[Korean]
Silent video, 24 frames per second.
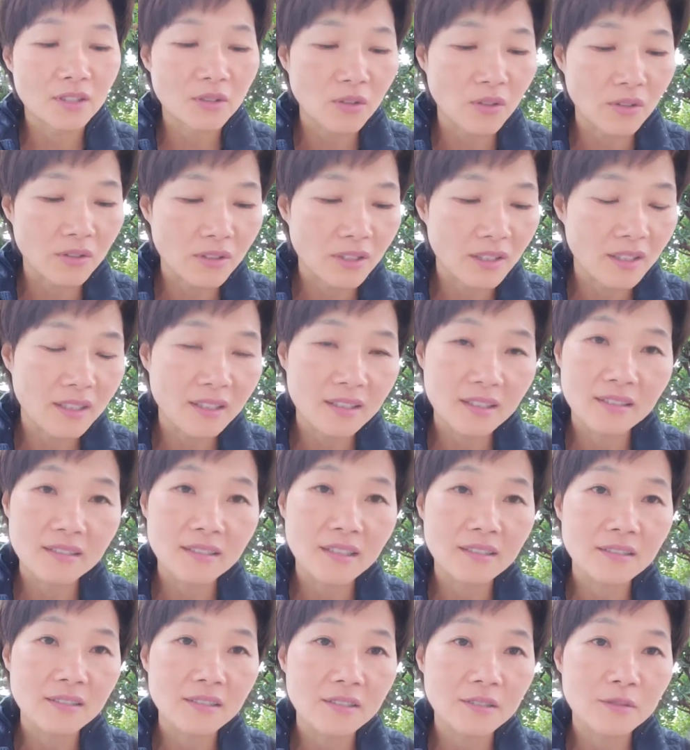건강하게
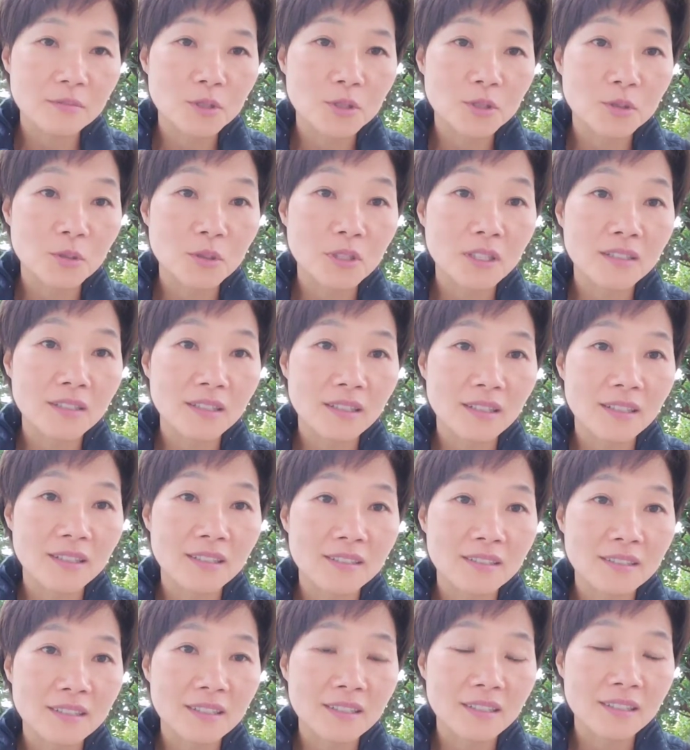사셨으면 좋겠다라는
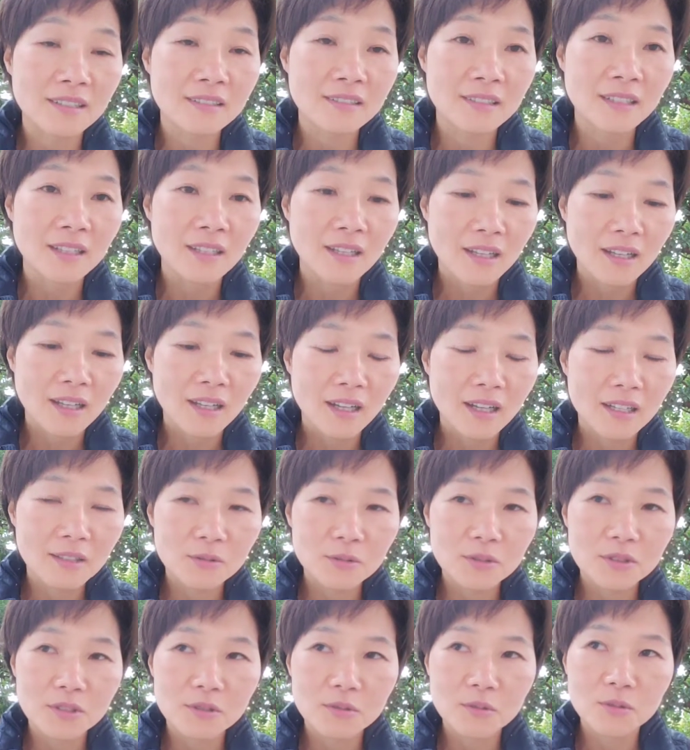생각은 하고
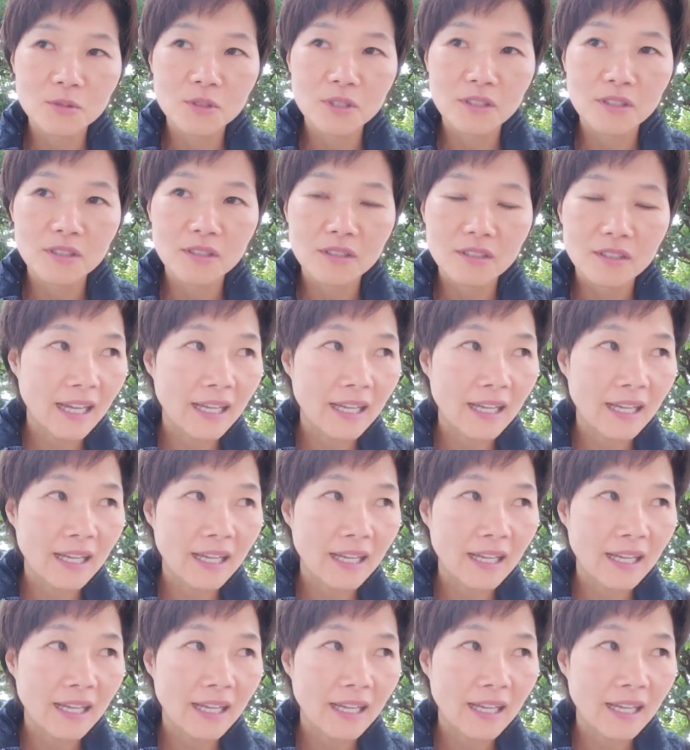있고요.